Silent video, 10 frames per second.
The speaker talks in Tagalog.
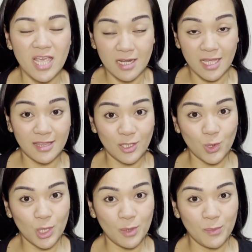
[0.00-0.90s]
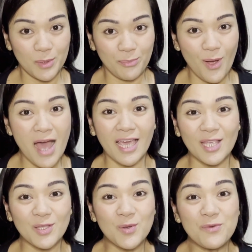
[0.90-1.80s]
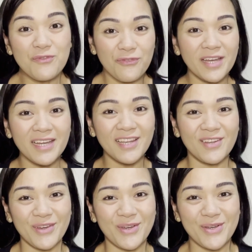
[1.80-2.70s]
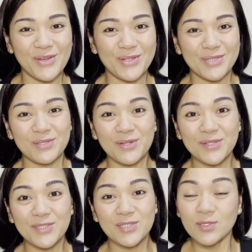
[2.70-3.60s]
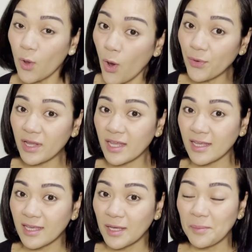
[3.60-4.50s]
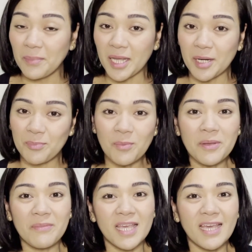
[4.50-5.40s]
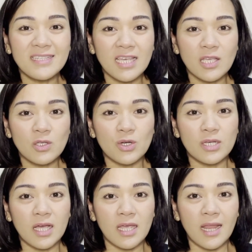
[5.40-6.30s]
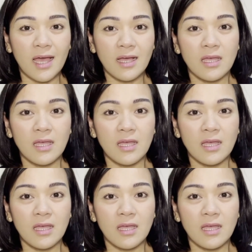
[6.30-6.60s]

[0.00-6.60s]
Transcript: Nandito na naman po ang inyong friendly nurse, Nurse Cory, para po magbigay sa inyo ng ilang